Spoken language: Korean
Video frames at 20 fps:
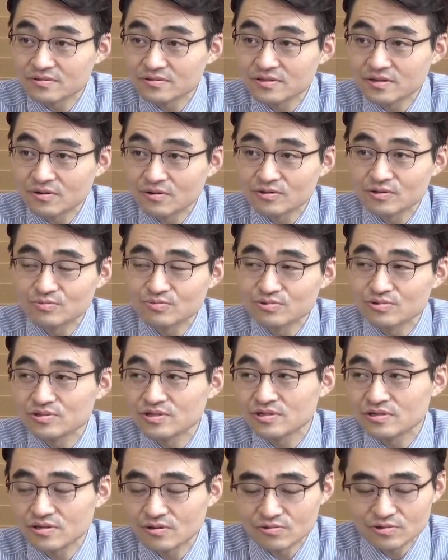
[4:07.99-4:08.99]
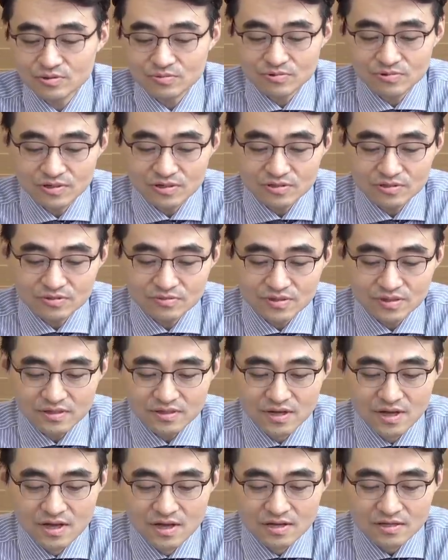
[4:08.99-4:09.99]
예. 거기서 무슨 얘기 나올지 모르겠지만
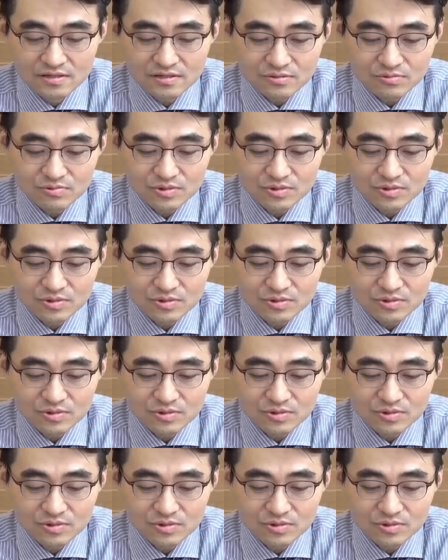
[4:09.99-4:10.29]
지금